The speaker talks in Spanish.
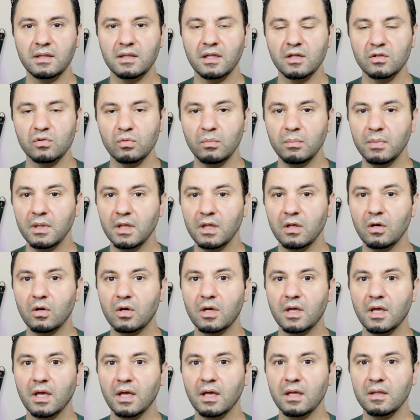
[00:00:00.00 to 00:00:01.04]
Este es un
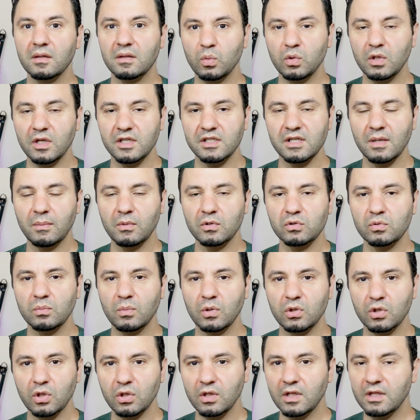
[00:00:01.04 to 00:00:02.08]
video que utilizamos
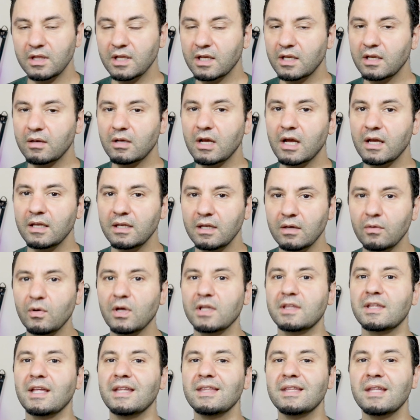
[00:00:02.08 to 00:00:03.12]
un montón de técnicas y es
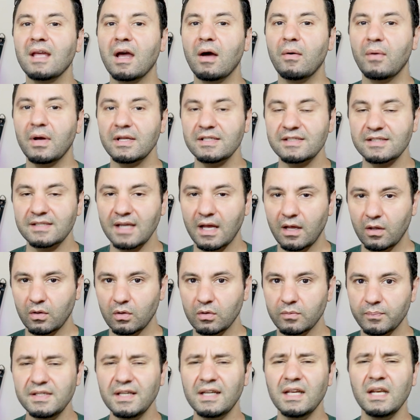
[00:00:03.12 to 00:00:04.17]
bastante
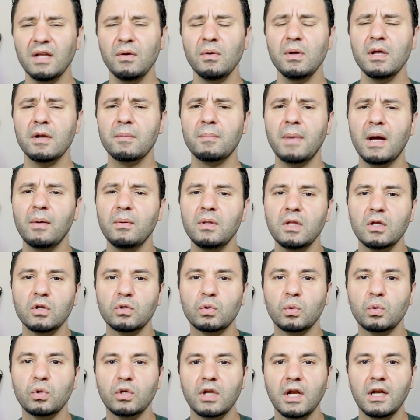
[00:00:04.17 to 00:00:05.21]
avanzado. Si quieres ver más
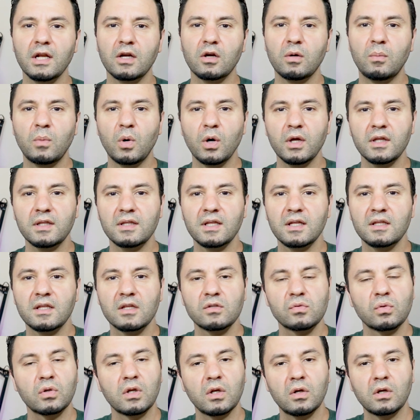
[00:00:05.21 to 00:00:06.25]
videos tutoriales como este,
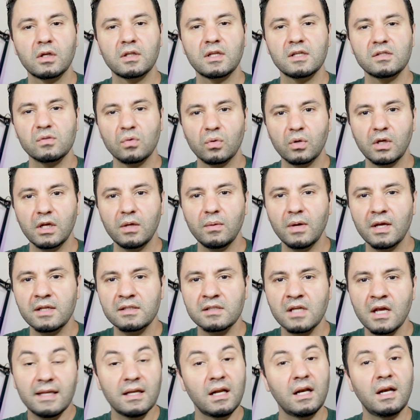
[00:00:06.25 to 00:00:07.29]
te sugiero que te
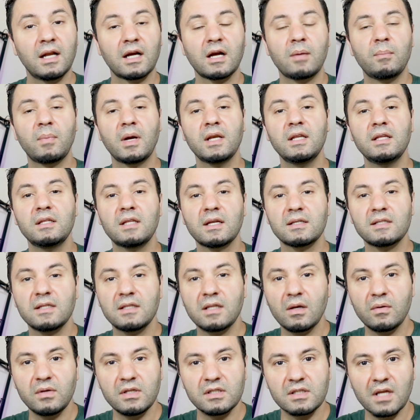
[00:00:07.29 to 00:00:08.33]
suscribas y dale a la campanita si
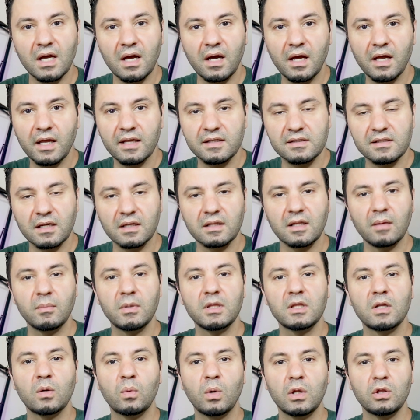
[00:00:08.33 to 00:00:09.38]
te avisa
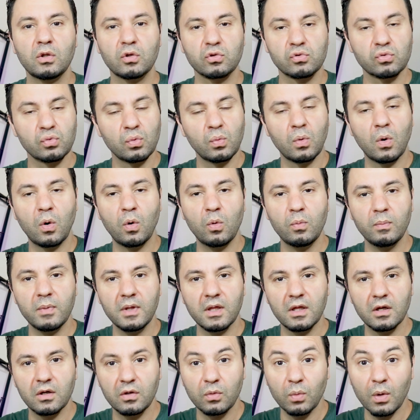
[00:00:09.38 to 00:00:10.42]
exactamente cuando subo un
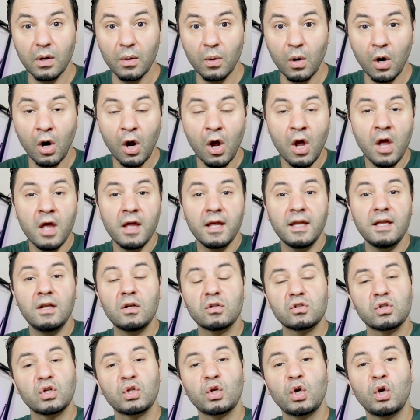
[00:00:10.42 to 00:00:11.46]
video nuevo. Y
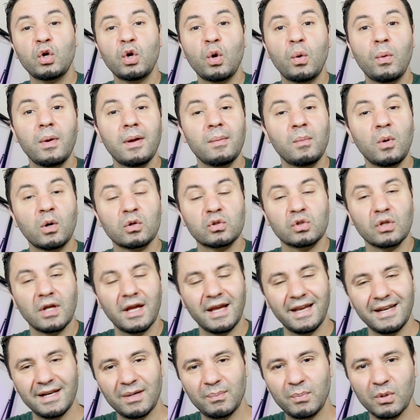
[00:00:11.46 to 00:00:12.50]
nosotros nos vemos
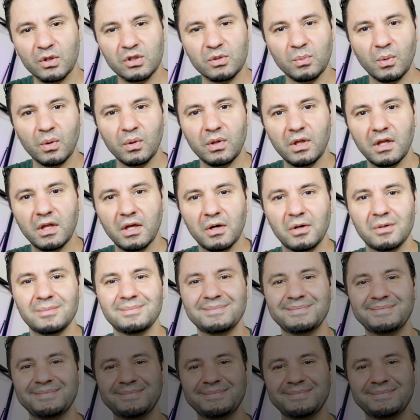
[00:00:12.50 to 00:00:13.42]
en el próximo video.